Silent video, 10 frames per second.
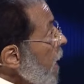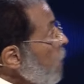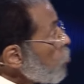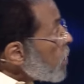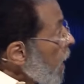
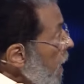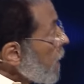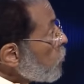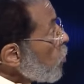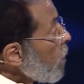Jerusalén,
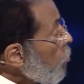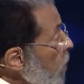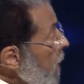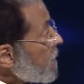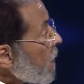en toda
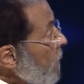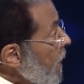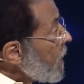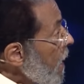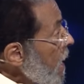Judea, en
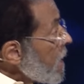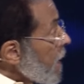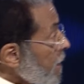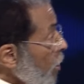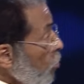Samaria y hasta el